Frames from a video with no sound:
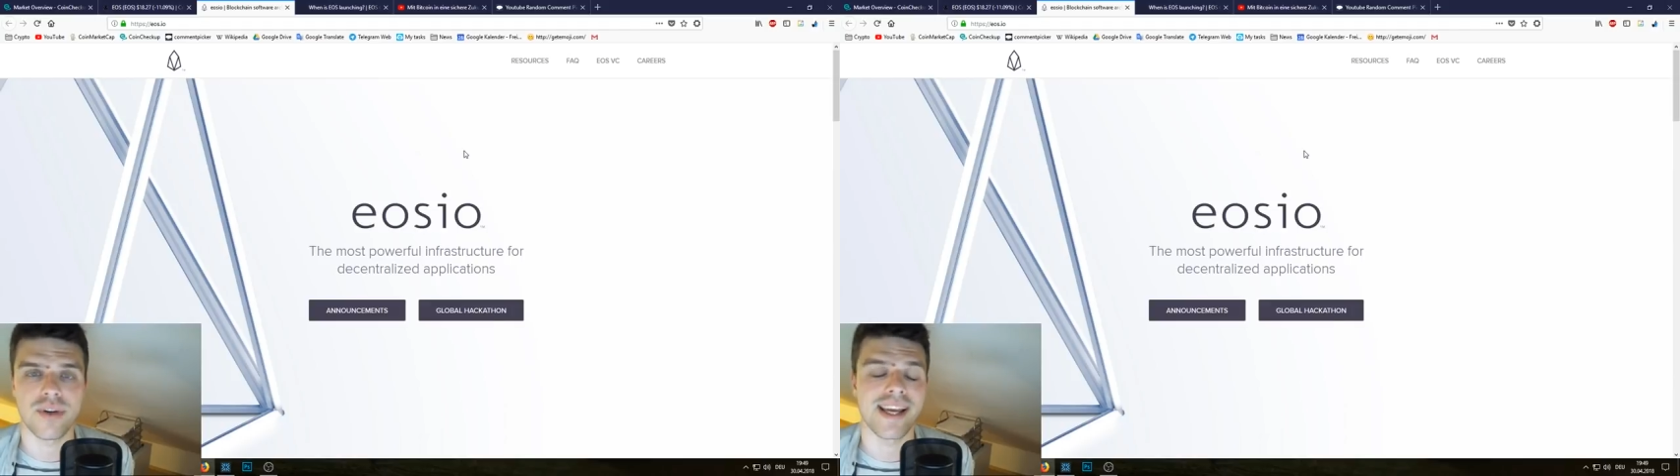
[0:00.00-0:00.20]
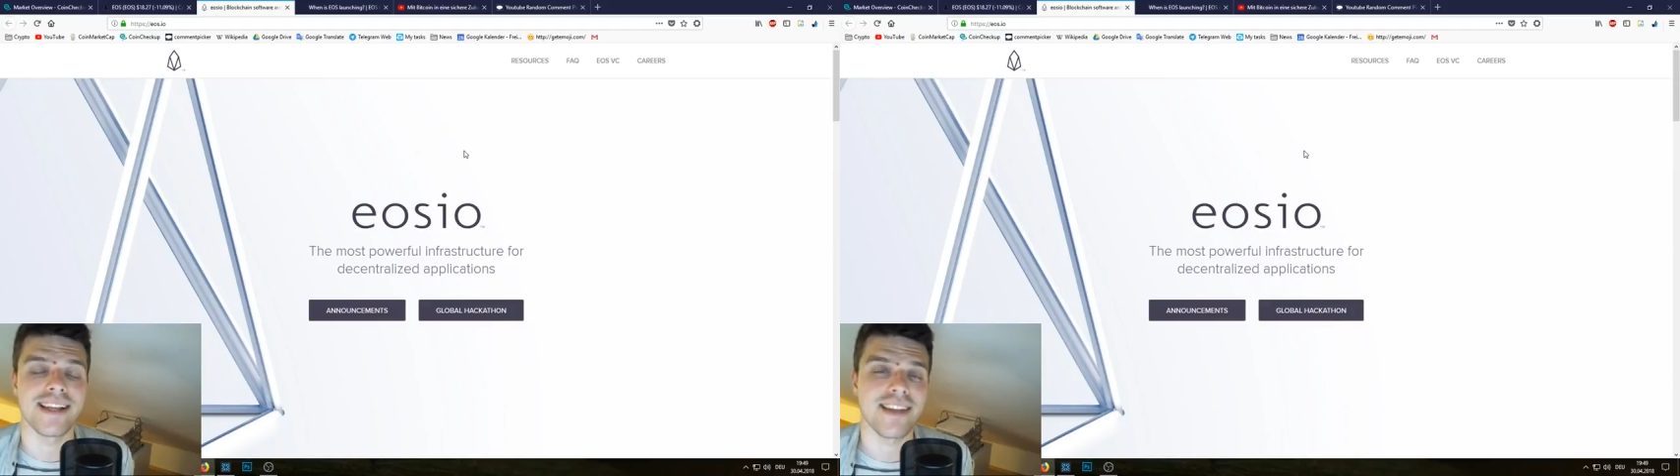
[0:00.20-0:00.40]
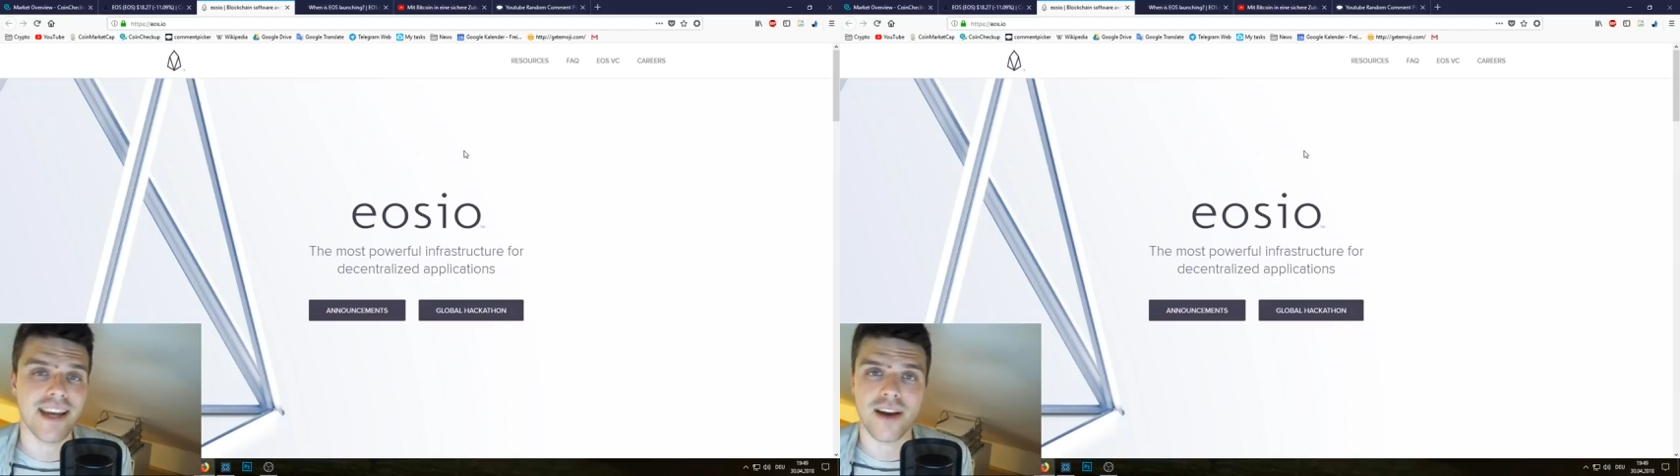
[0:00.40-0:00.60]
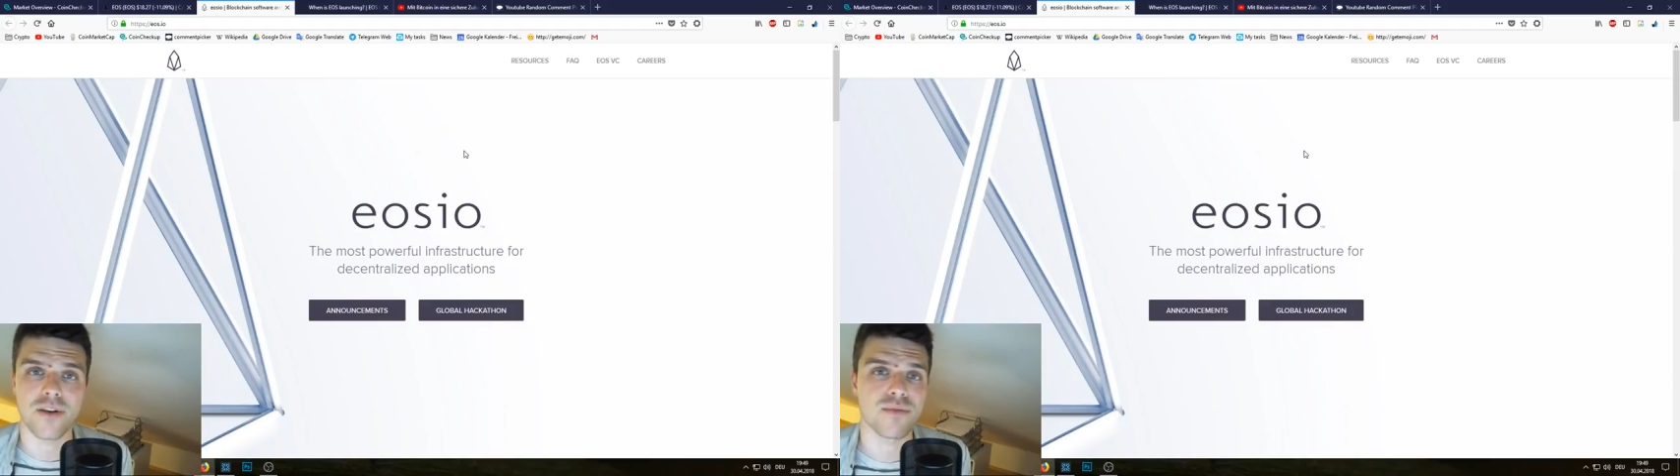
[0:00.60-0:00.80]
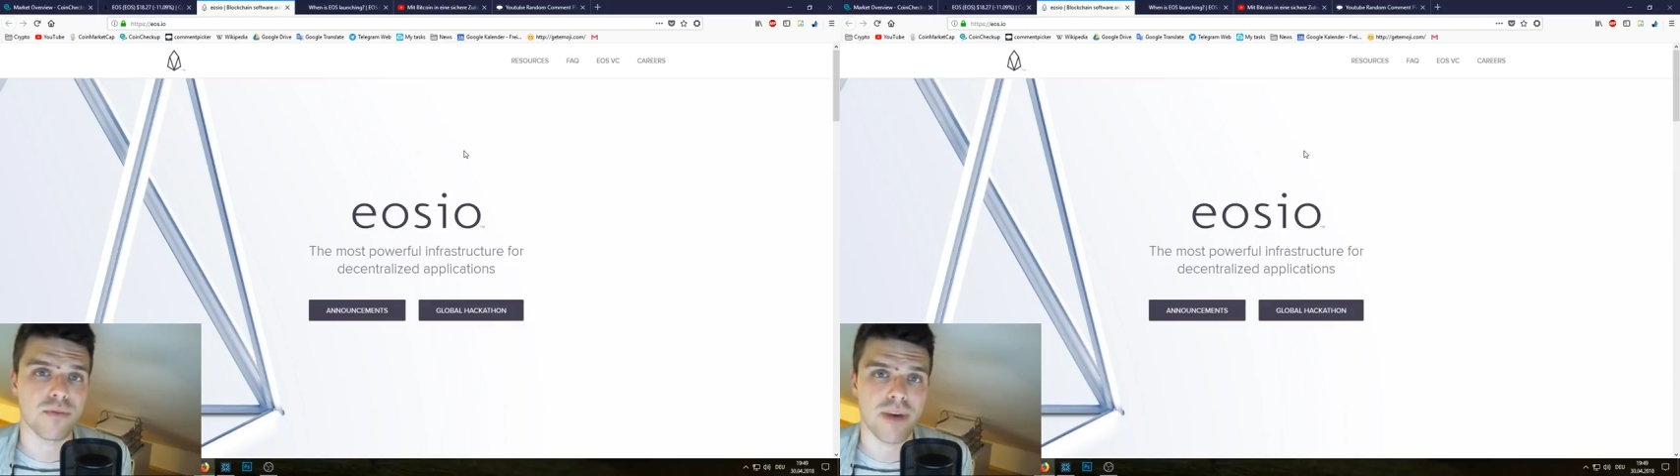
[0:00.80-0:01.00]
oder
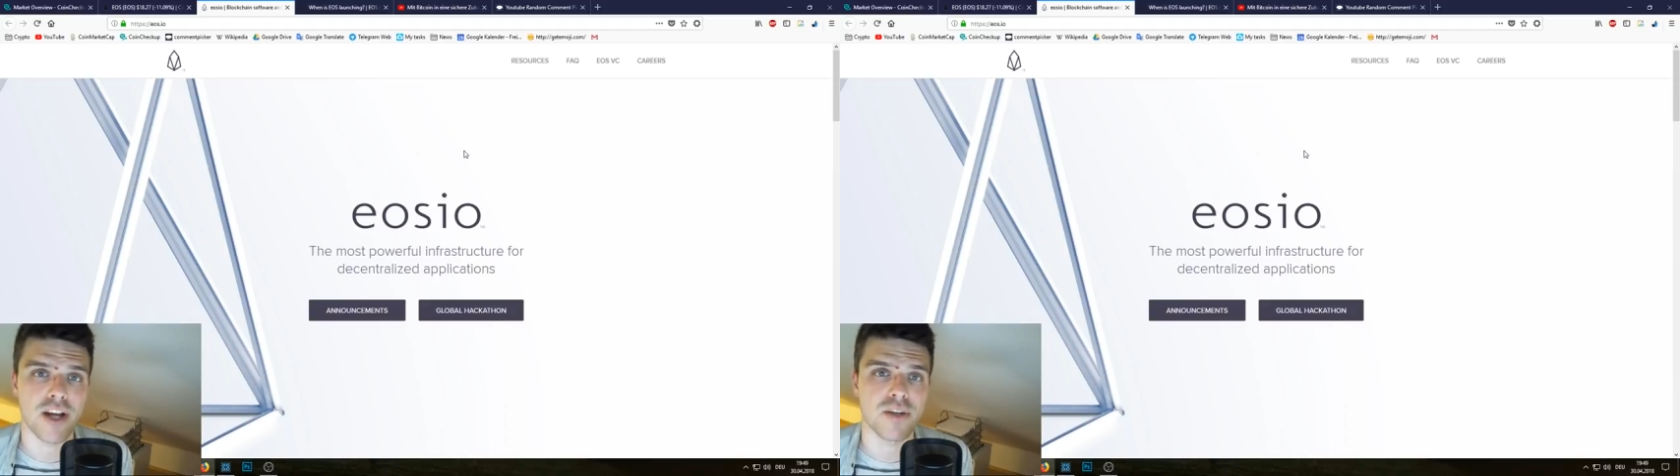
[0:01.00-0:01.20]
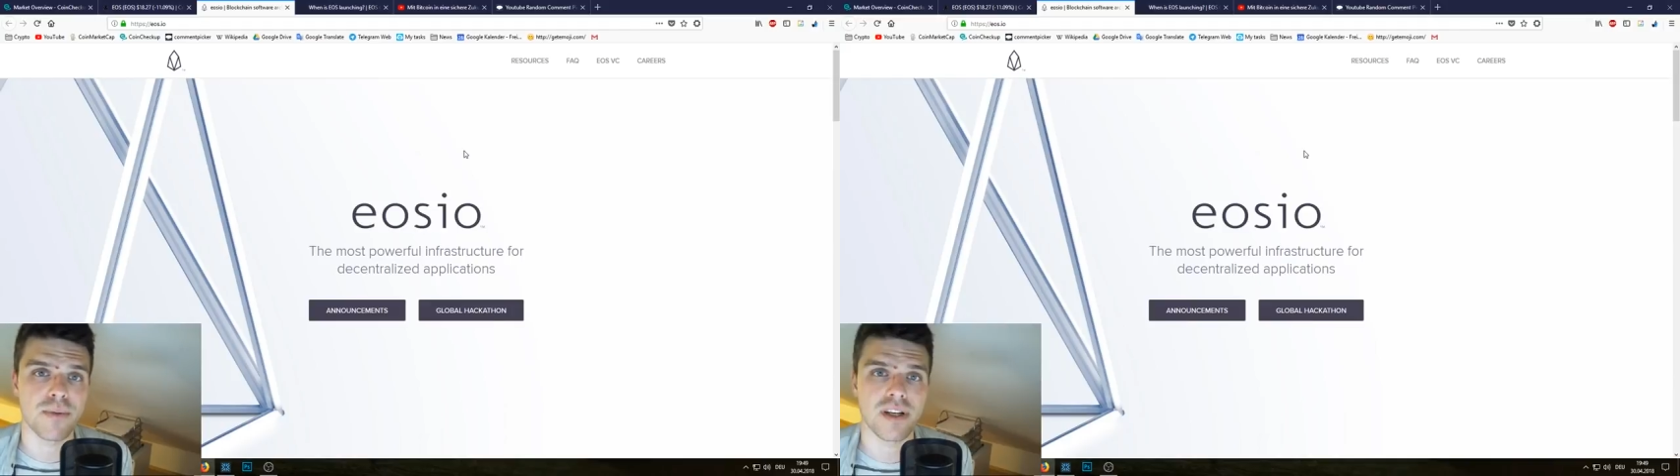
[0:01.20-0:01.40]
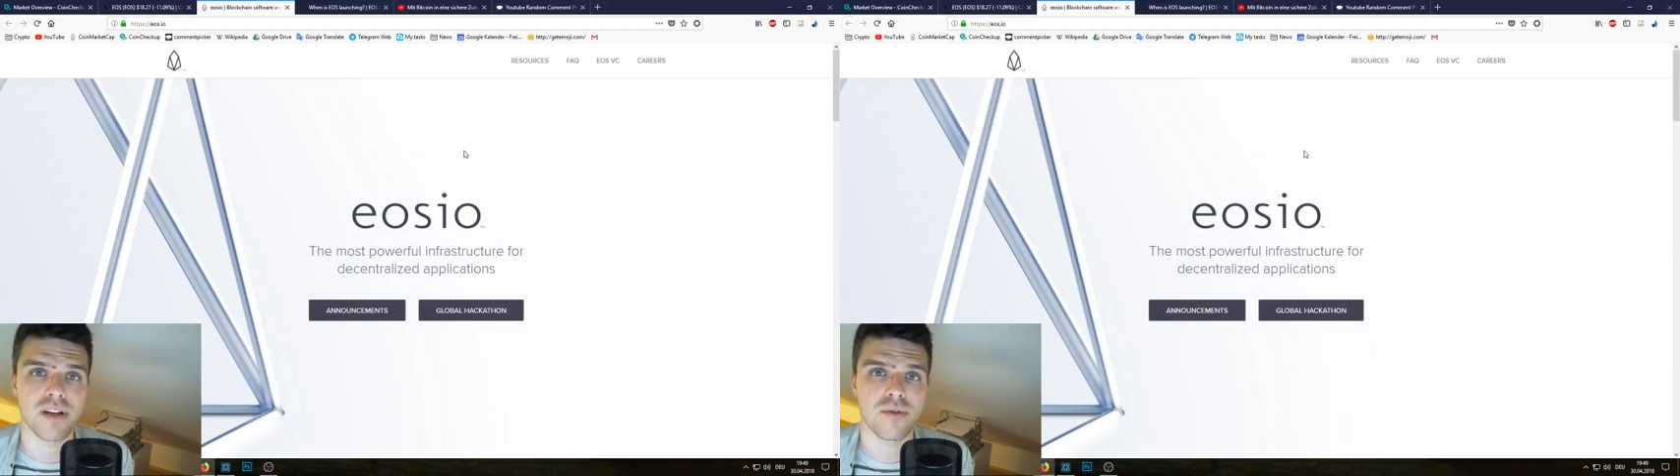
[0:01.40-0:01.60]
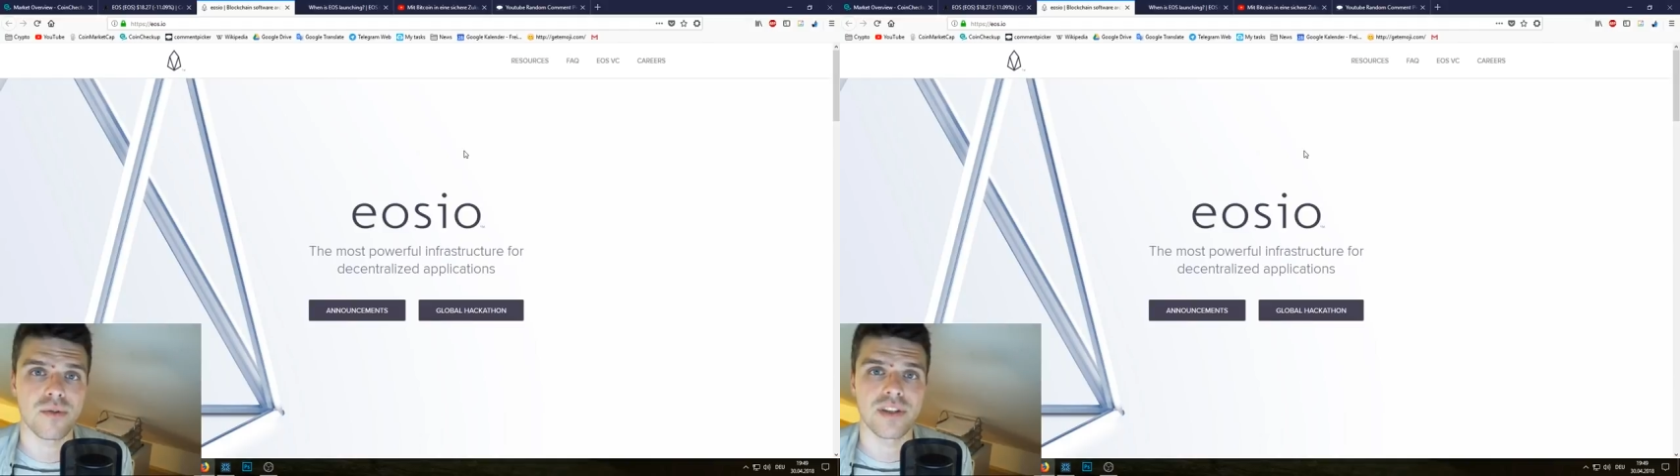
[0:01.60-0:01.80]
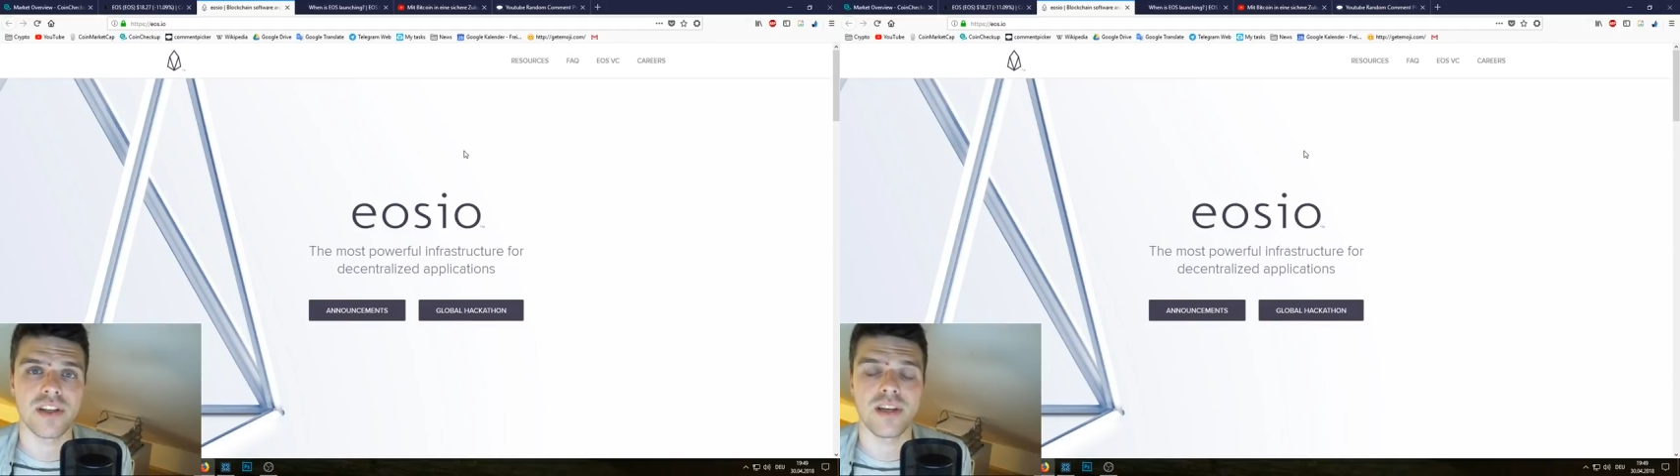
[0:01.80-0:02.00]
Ethereum zum Beispiel und